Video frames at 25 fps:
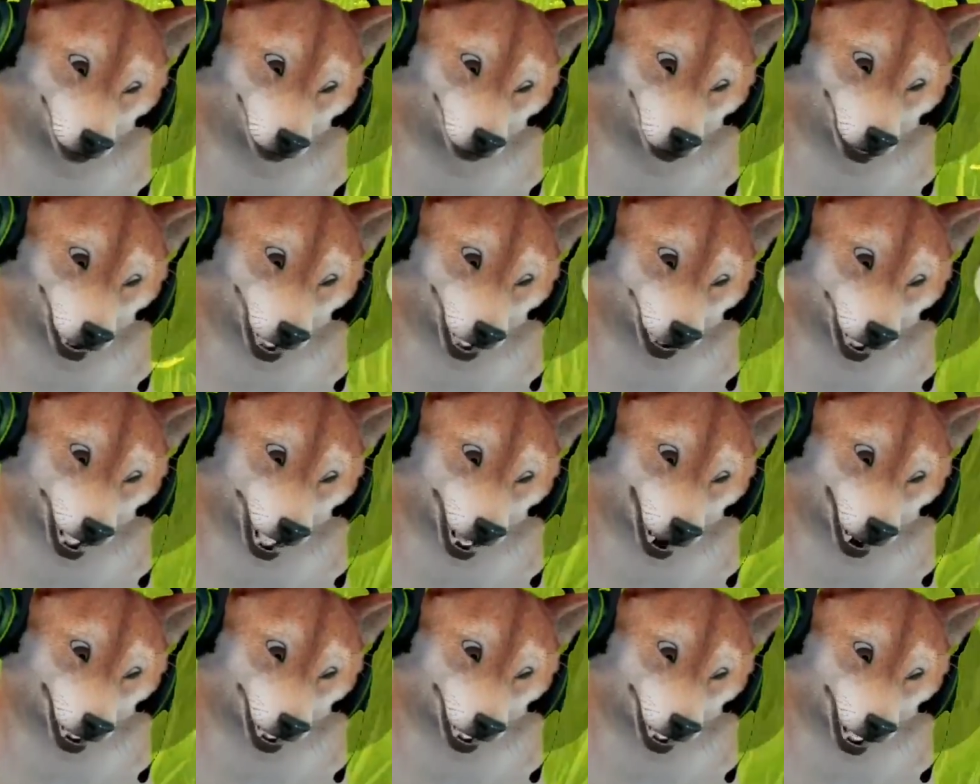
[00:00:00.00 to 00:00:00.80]
Kayak gitu
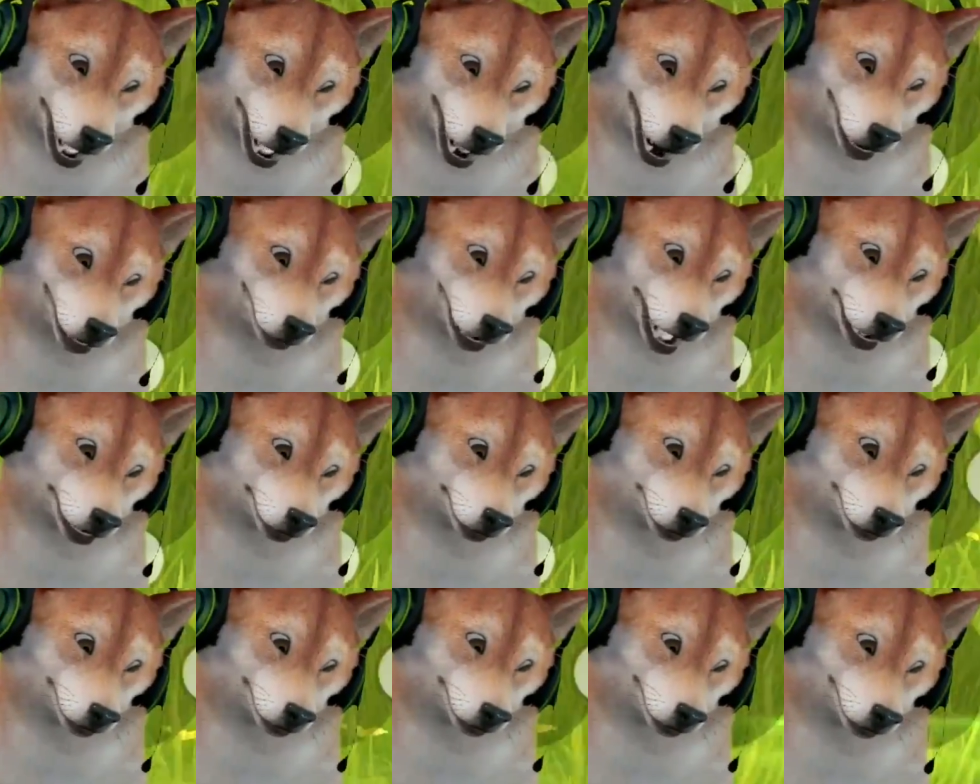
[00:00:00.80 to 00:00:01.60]
gampang banget
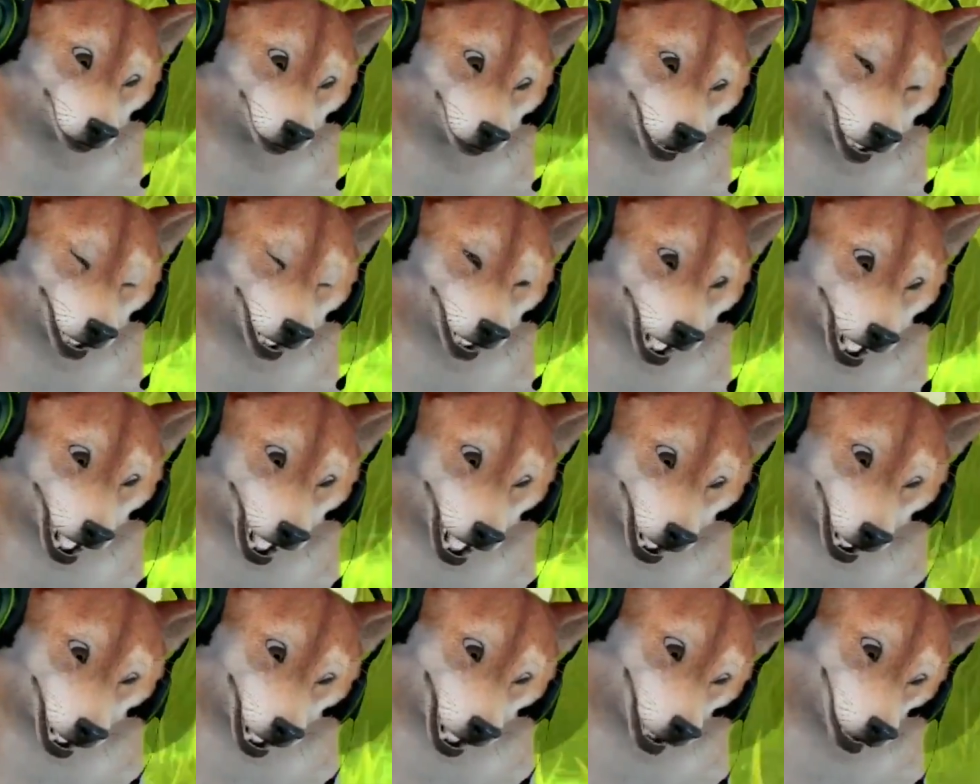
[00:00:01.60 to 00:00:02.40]
dibunuhnya Nah ini
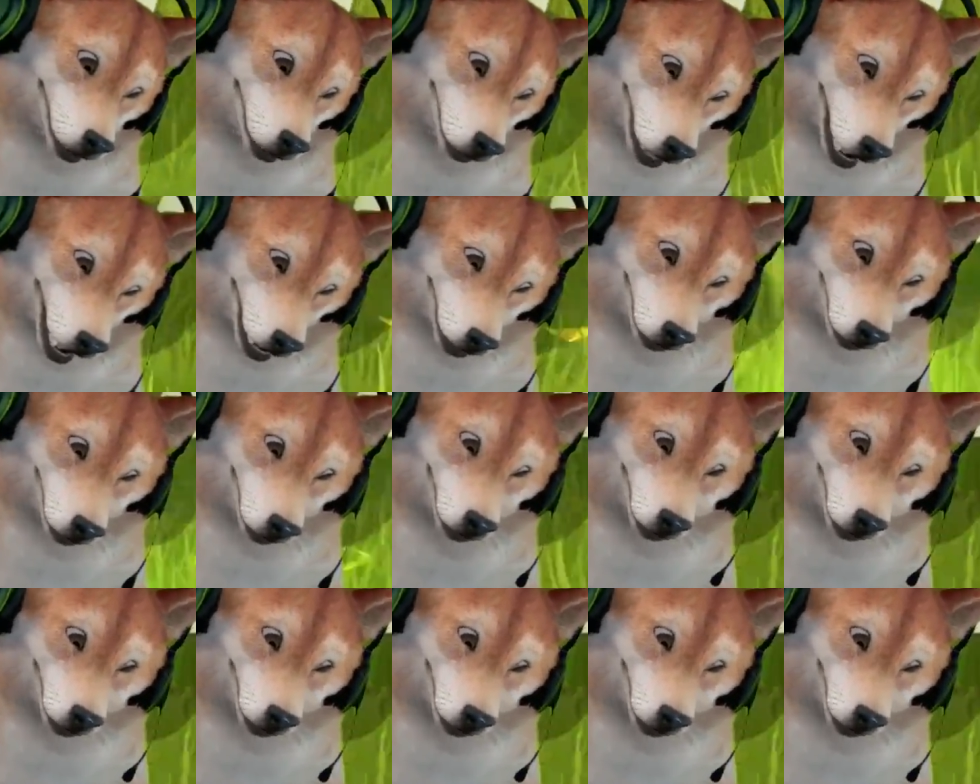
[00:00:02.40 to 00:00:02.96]
enak banget kan